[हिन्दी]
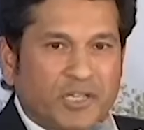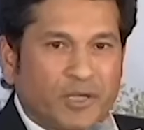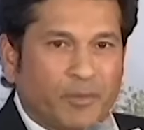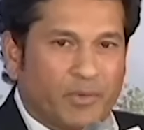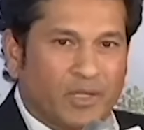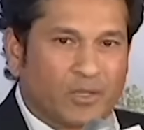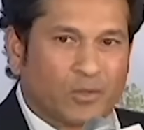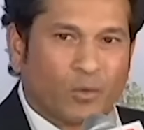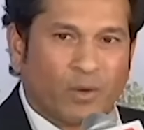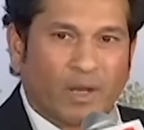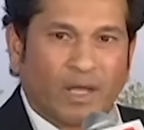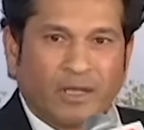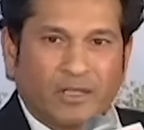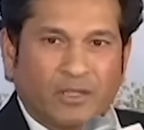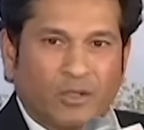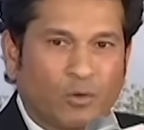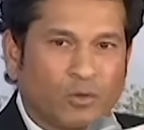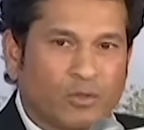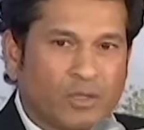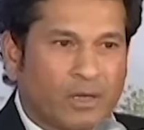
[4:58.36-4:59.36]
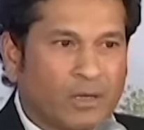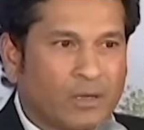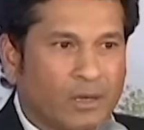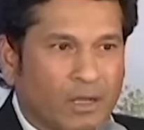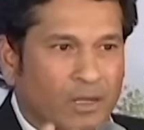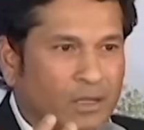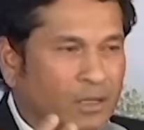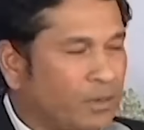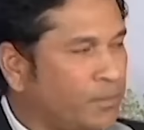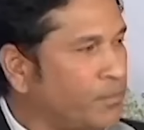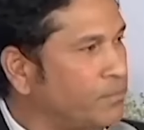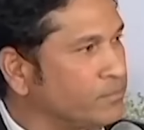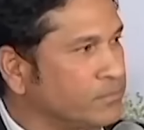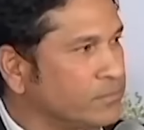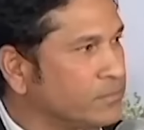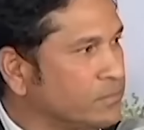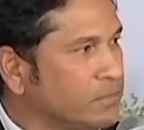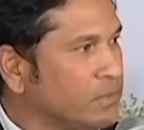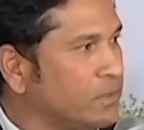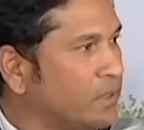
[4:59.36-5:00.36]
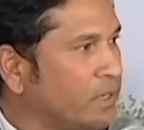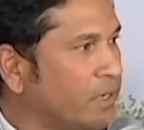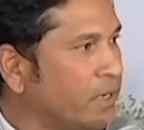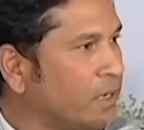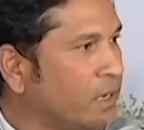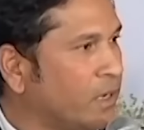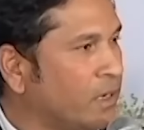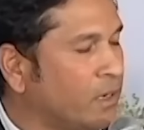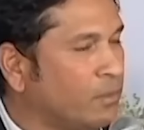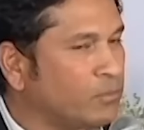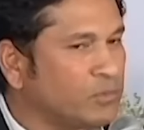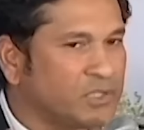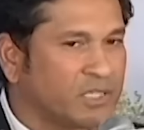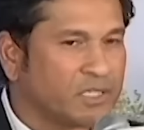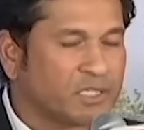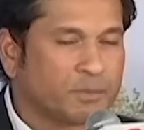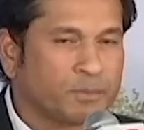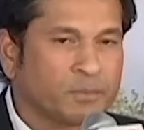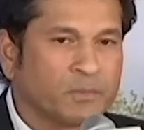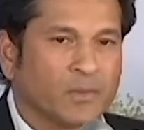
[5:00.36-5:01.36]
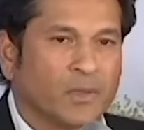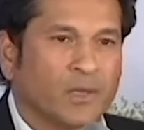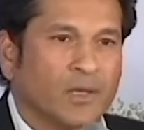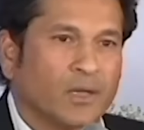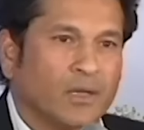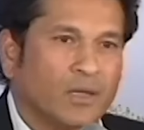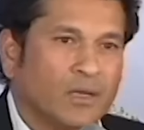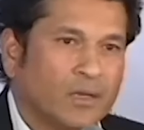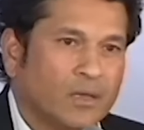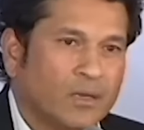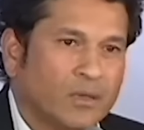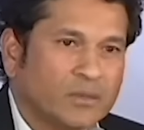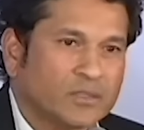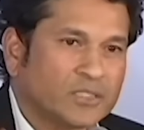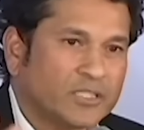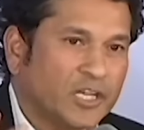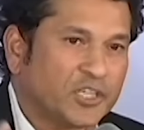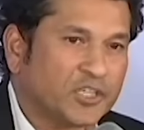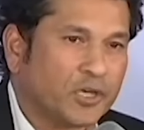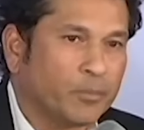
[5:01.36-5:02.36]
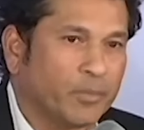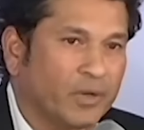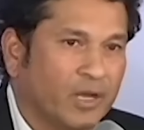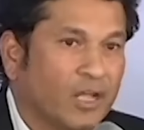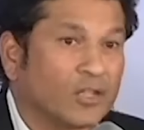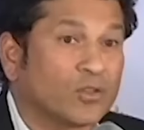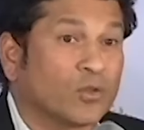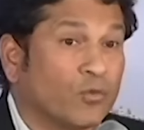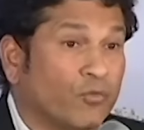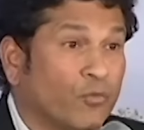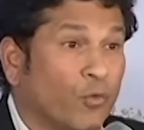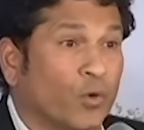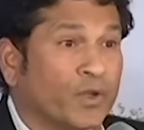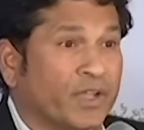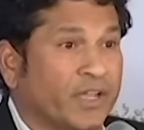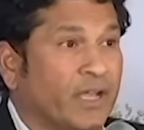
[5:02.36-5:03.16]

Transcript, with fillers: मशीन में थोड़ा इधर उधर अगर एक हारा मुझे सेशन मिला तो वो